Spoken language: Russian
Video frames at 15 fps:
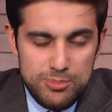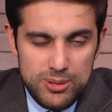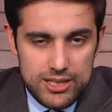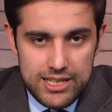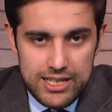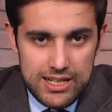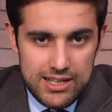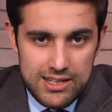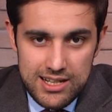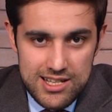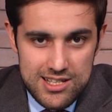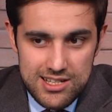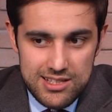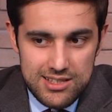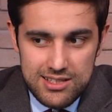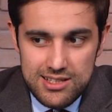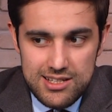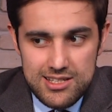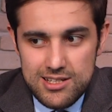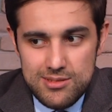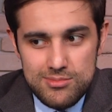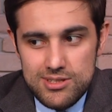в полтора раза. Это на
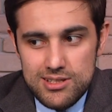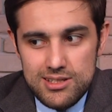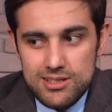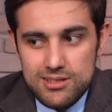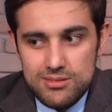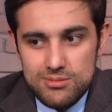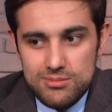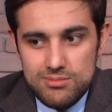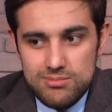самом деле